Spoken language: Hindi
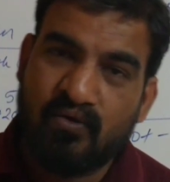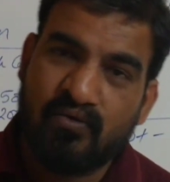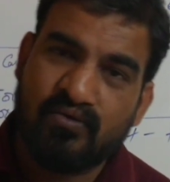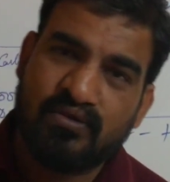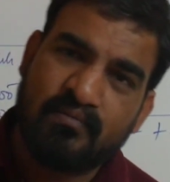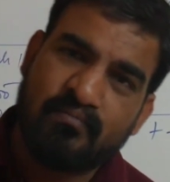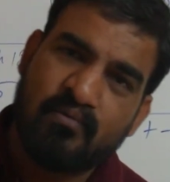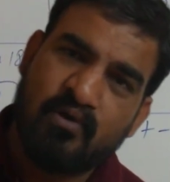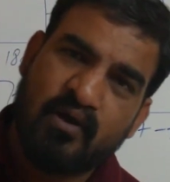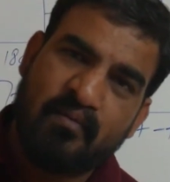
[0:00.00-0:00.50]

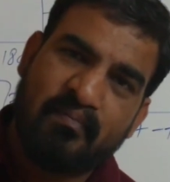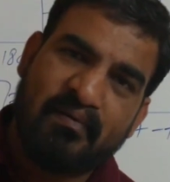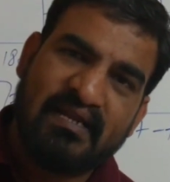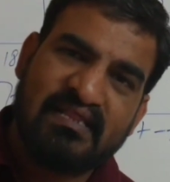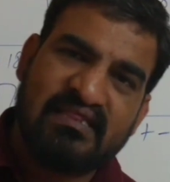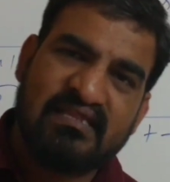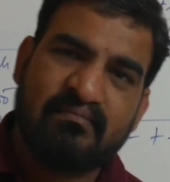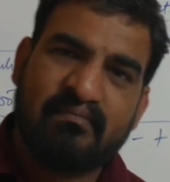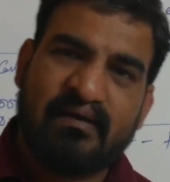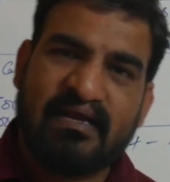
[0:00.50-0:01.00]
उन सबको
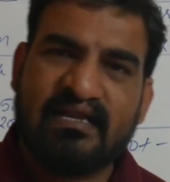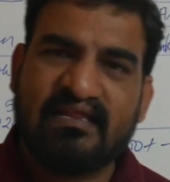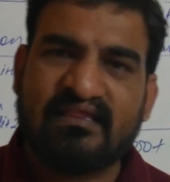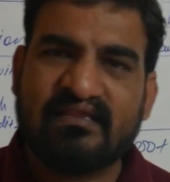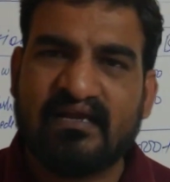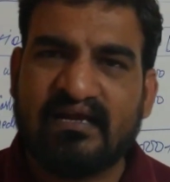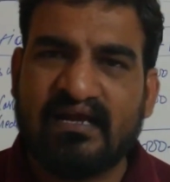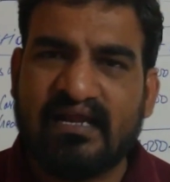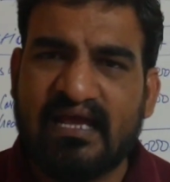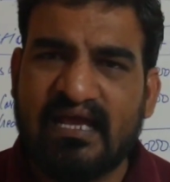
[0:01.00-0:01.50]
कैपिटल से
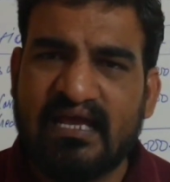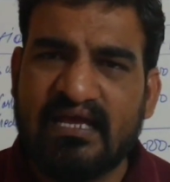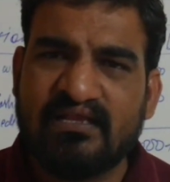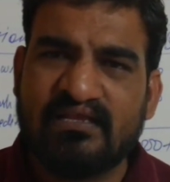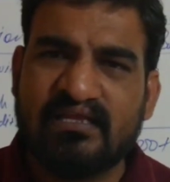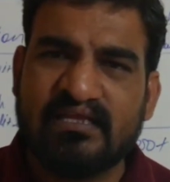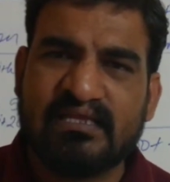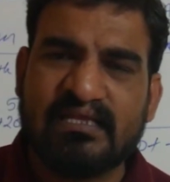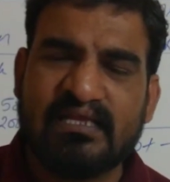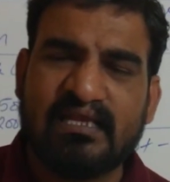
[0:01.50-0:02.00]
माइनस करना है
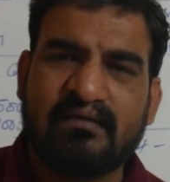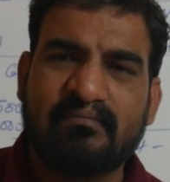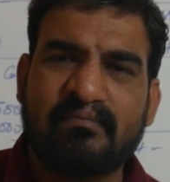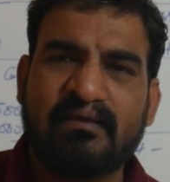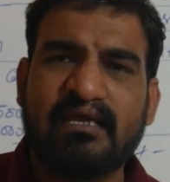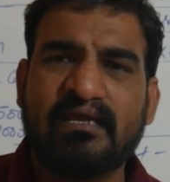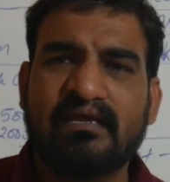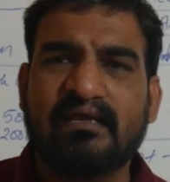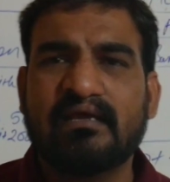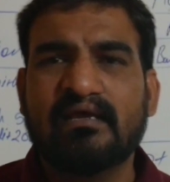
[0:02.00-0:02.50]
जितने
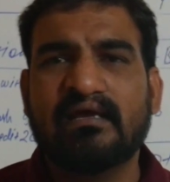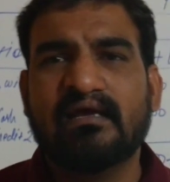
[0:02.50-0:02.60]
भी